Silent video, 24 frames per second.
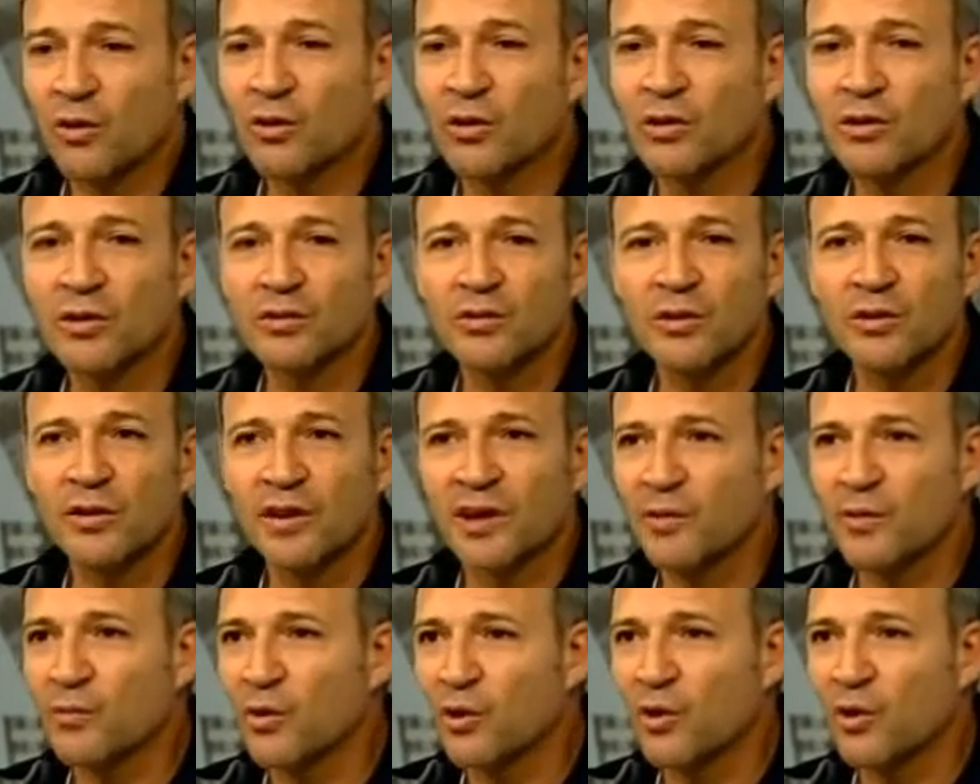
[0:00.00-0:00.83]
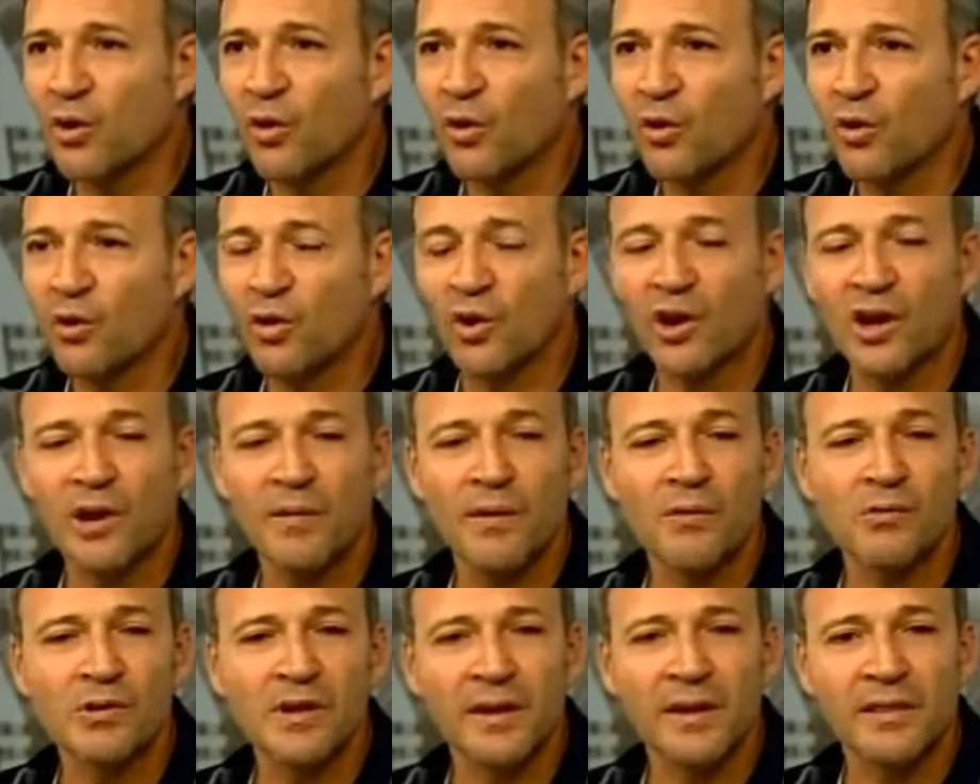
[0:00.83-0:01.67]
Nosotros dijimos, no, lo que
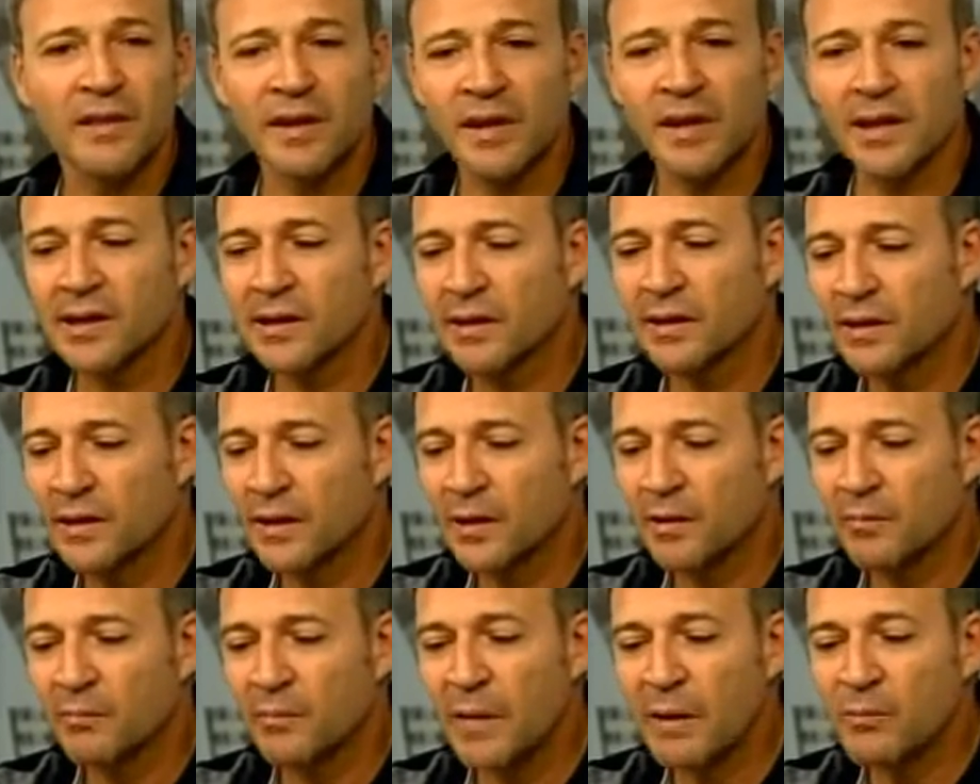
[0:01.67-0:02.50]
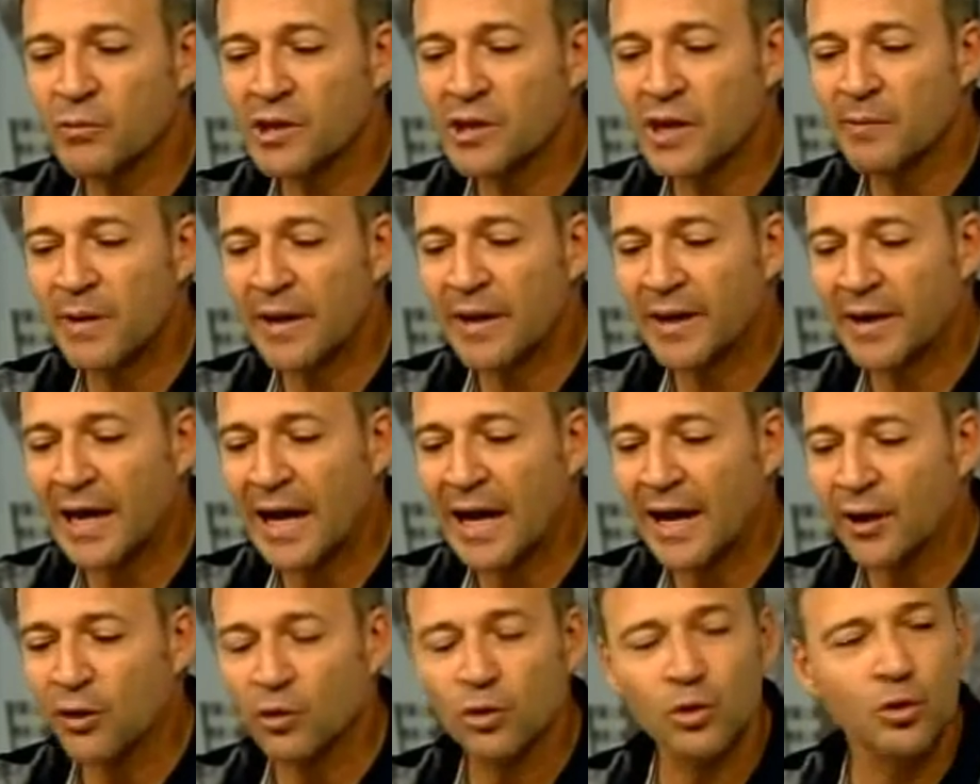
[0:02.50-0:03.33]
vamos a hacer es vamos a
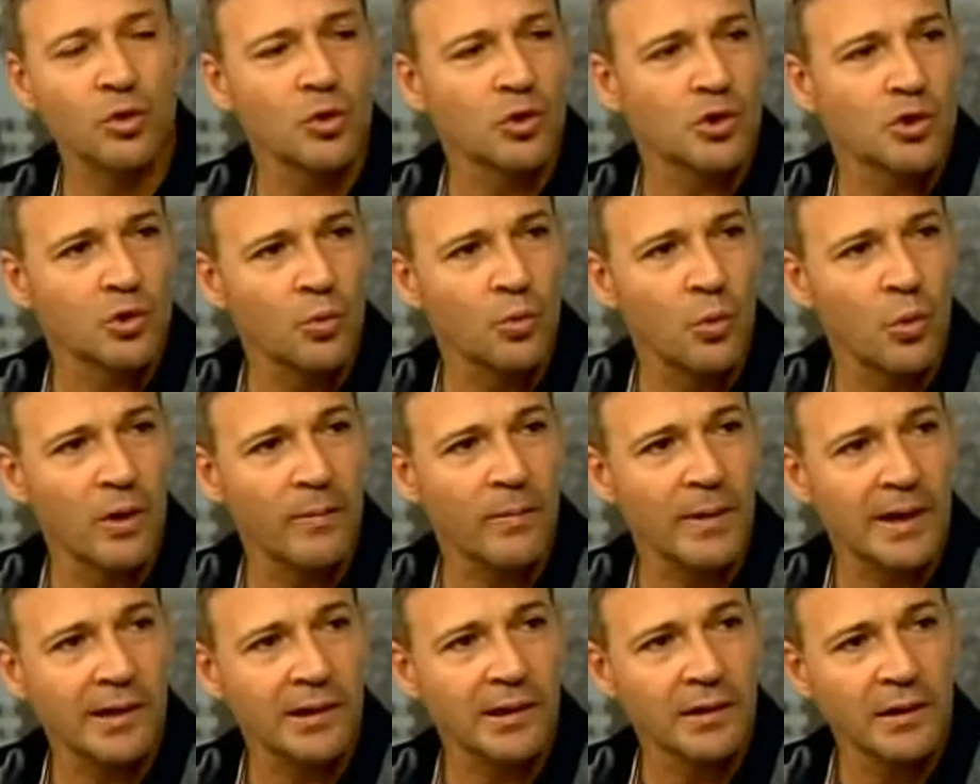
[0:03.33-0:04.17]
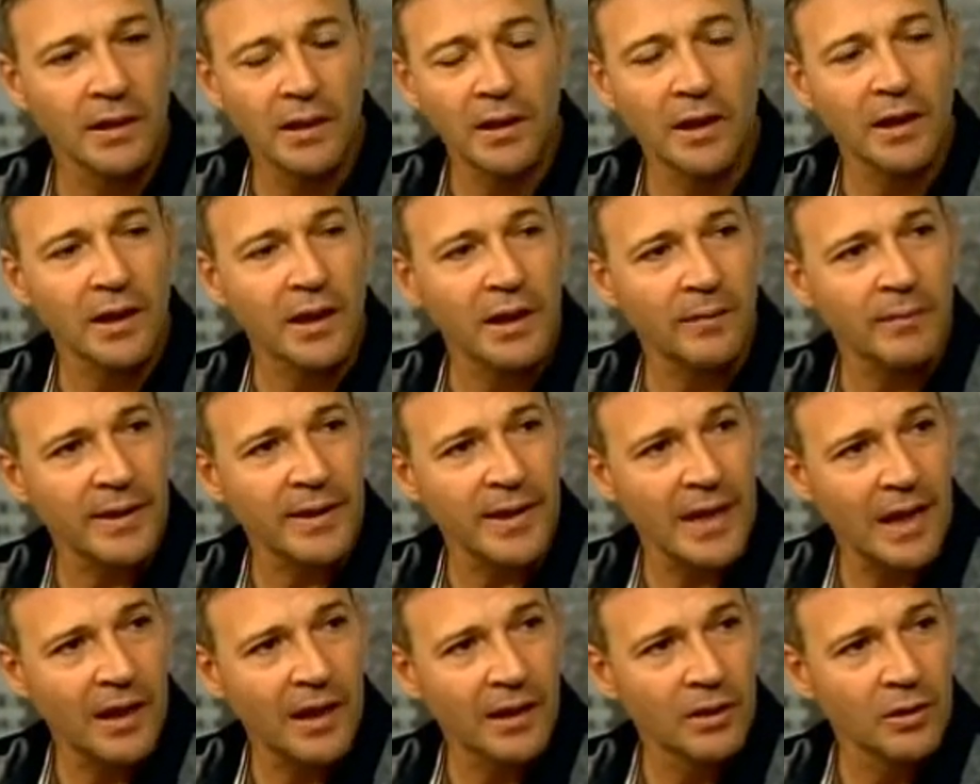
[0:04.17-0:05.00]
marcar dos cuevas que
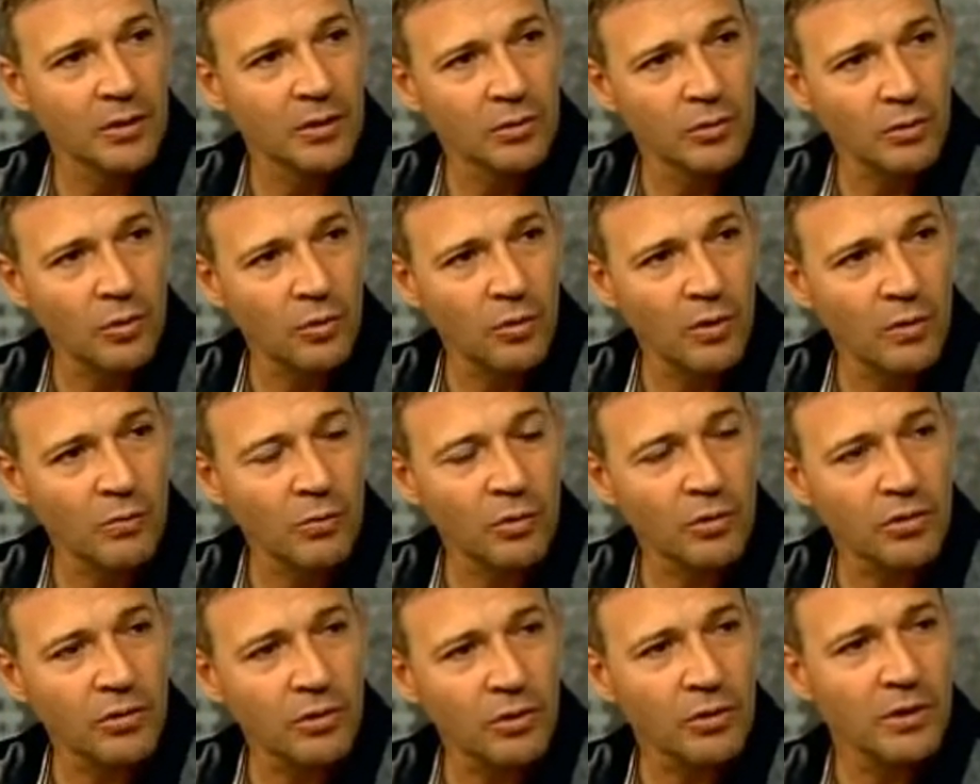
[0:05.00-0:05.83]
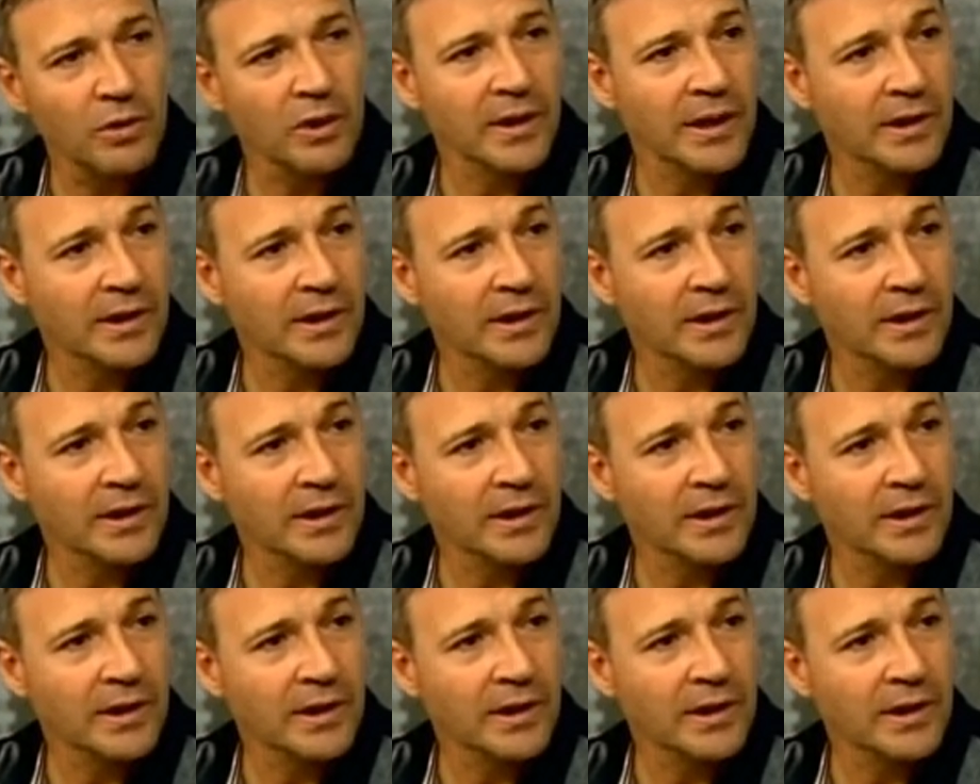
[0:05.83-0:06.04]
vaya todo el mundo,